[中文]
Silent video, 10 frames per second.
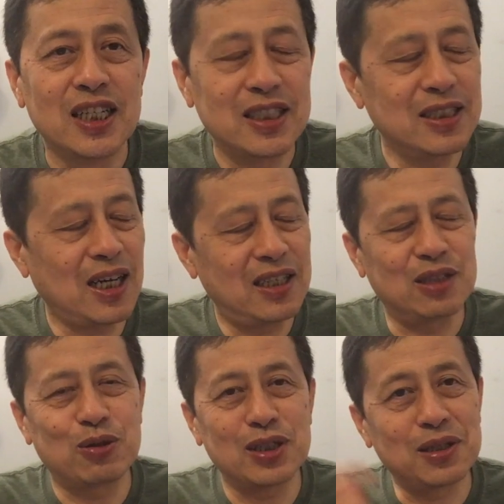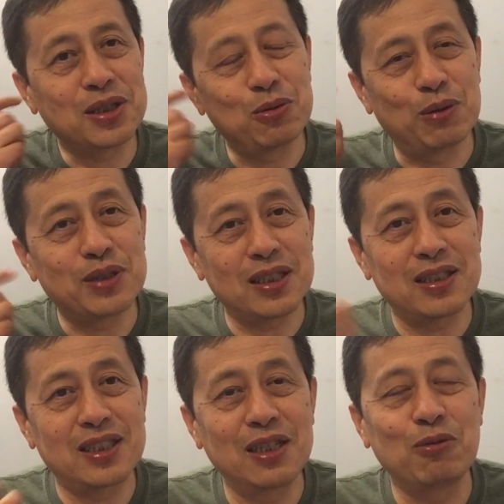剩下很多都是我们只
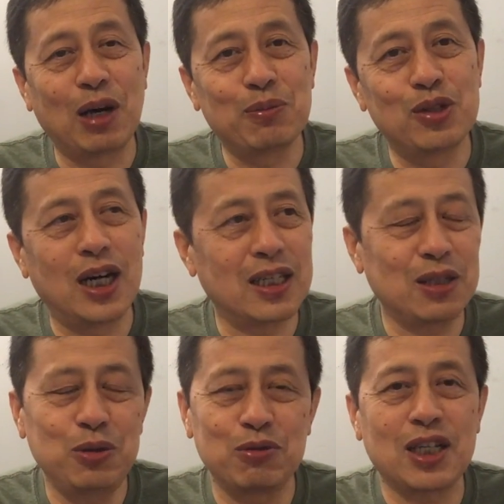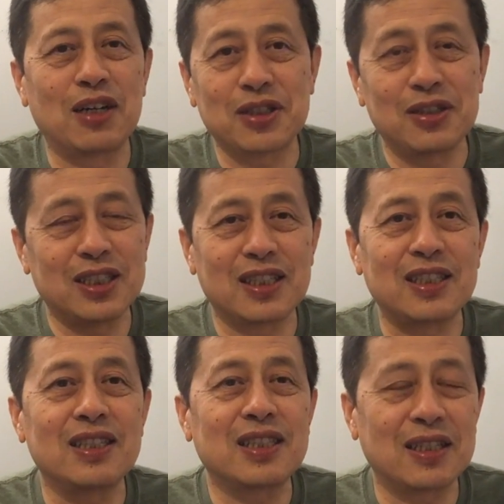是听广播他用到的时候这个
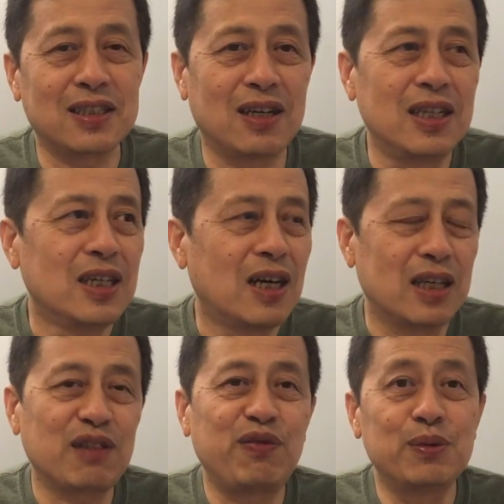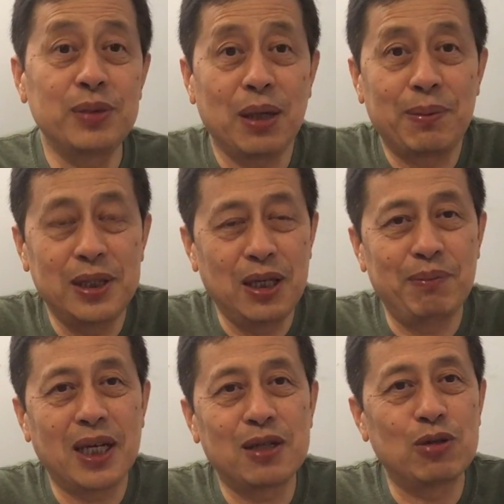声音才知道，而且父母也
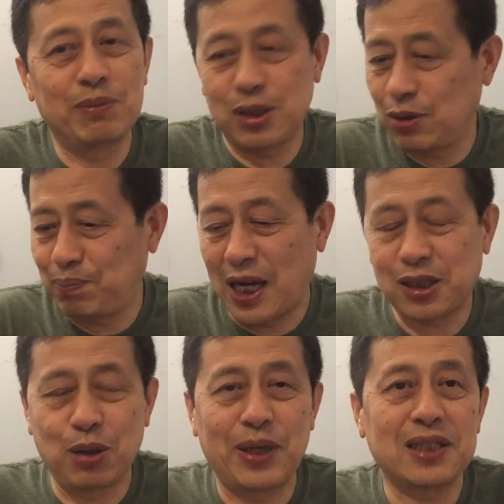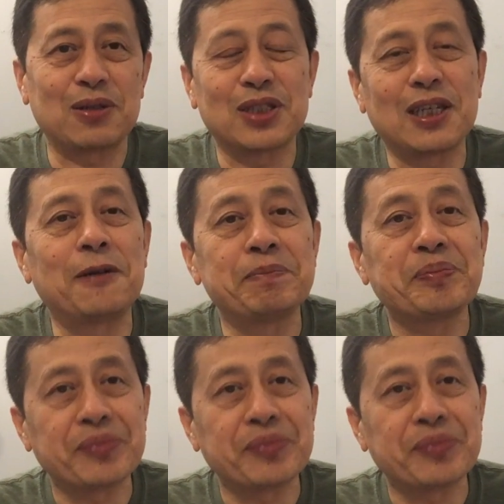没跟我们说把手的教，